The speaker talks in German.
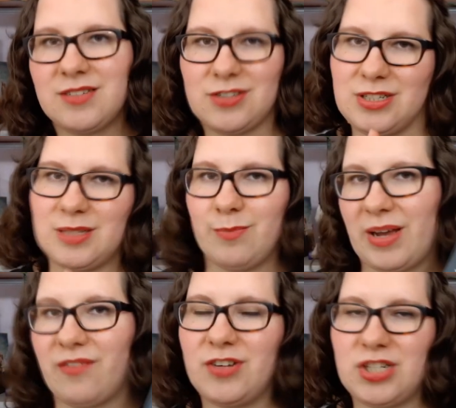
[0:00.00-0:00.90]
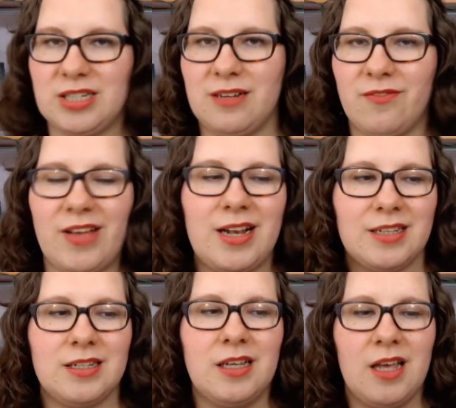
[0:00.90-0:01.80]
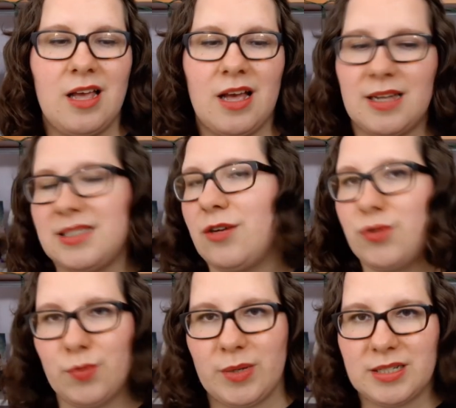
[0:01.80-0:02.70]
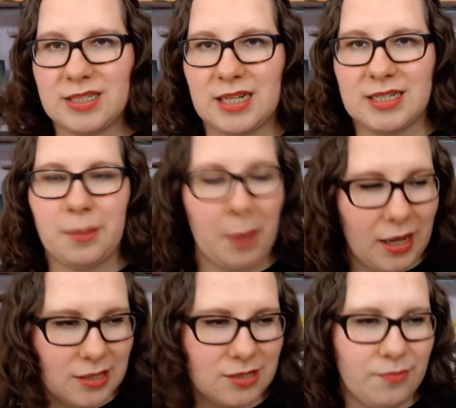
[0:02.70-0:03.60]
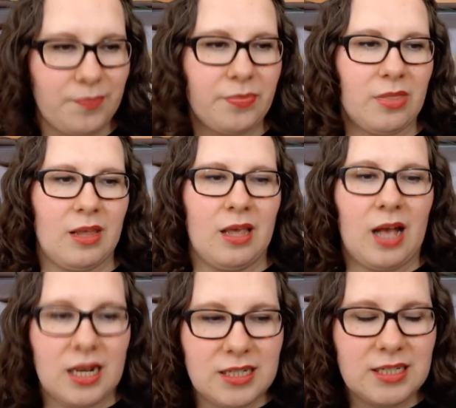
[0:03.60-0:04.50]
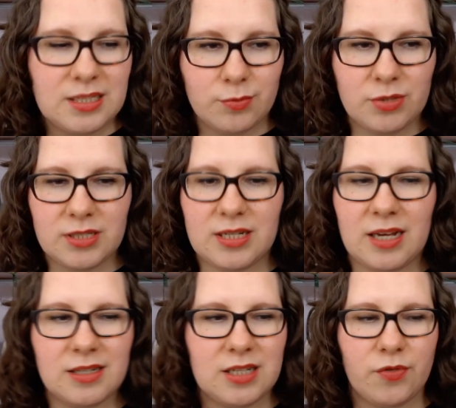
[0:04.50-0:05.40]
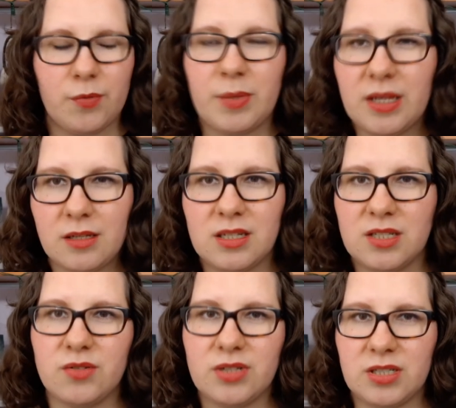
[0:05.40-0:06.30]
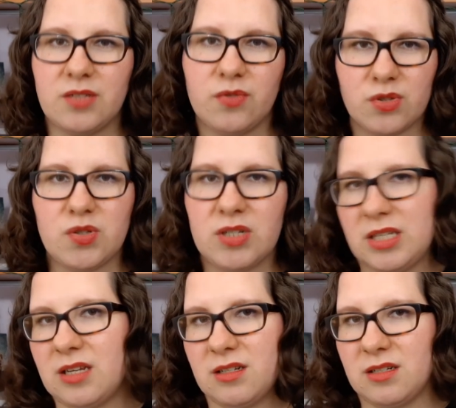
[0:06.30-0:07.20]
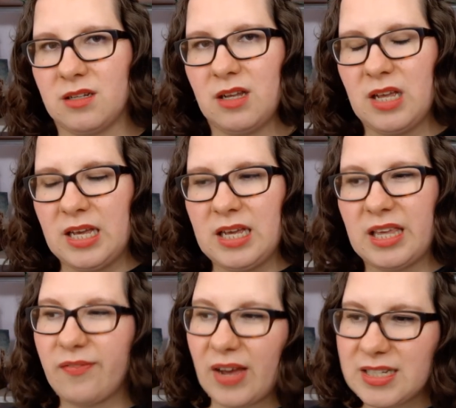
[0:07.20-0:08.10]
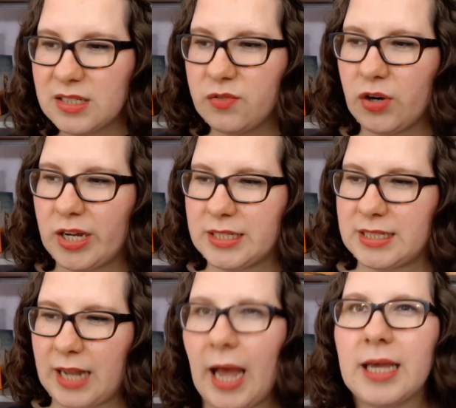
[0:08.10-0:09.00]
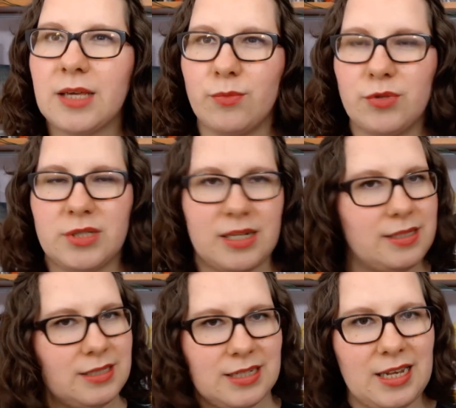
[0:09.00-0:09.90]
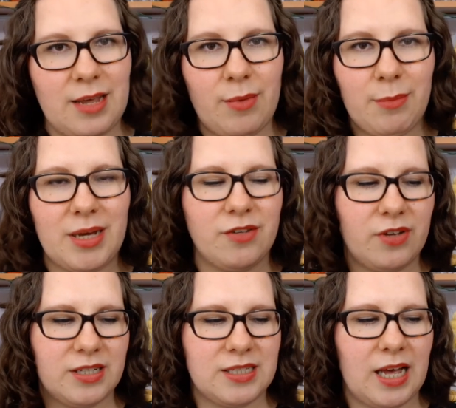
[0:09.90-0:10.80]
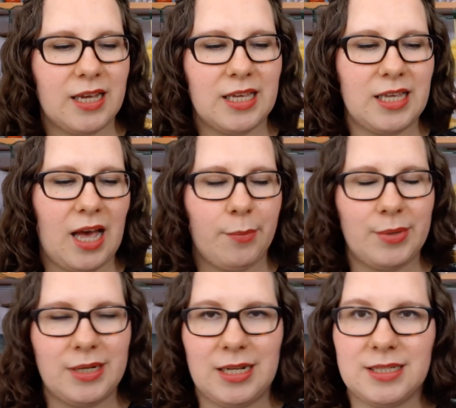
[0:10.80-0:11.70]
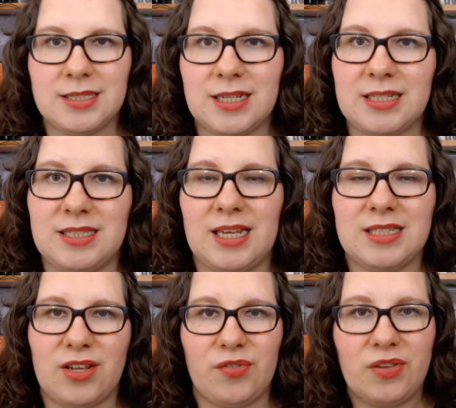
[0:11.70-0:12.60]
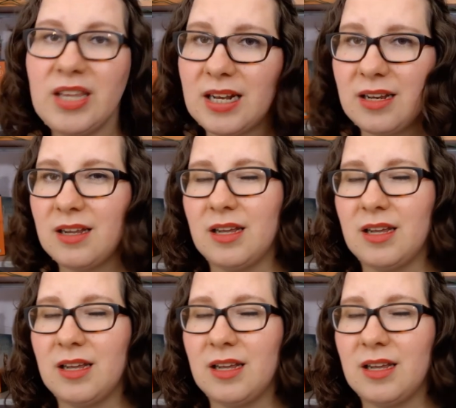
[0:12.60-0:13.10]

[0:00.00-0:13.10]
zwischen diesen beiden verschiedenen Welten, das ist ja auch super interessant gemacht. Allerdings muss ich sagen, es hat für mich nicht so richtig funktioniert. Ich weiß nicht, woran es lag. Ich muss als Disclaimer am Anfang sagen, ich habe in letzter Zeit sehr, sehr viel